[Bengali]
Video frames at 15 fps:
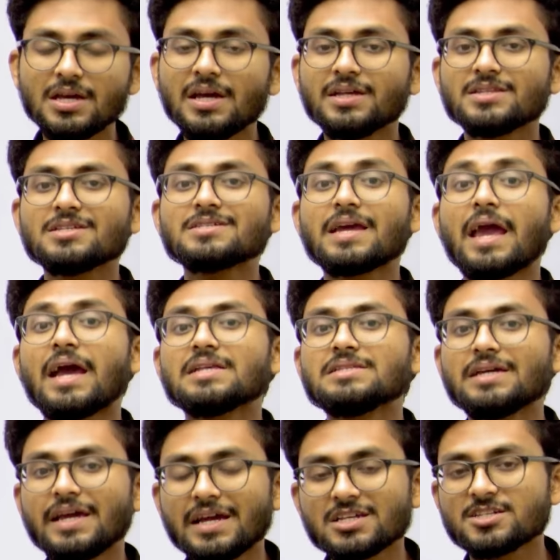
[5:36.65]
জাস্ট অ্যাজ এ
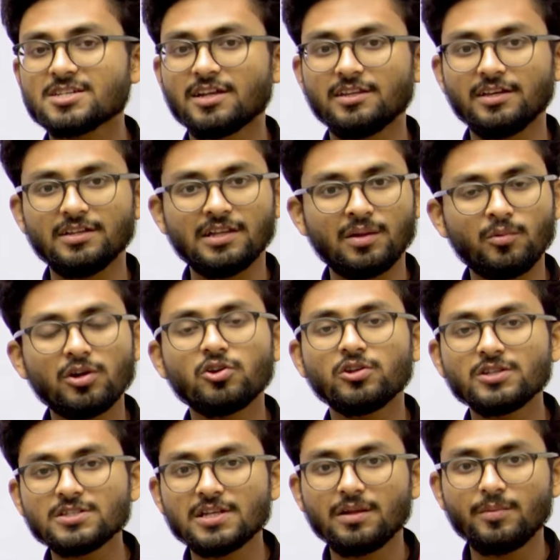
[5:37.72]
এক্সট্রা দিয়ে দিলাম কারণ অনেক
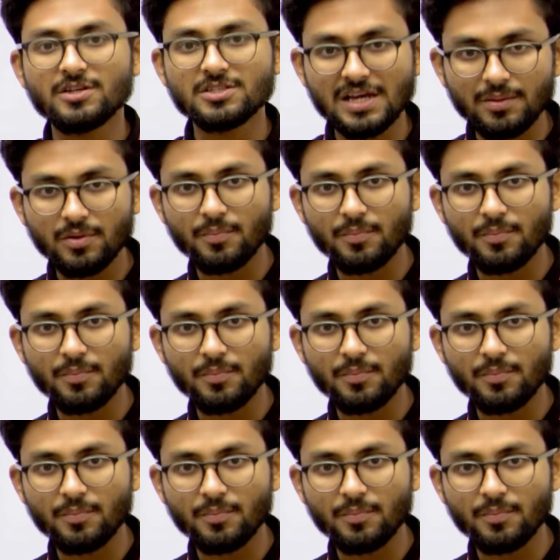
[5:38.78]
ছেলেমেয়ে চাইবে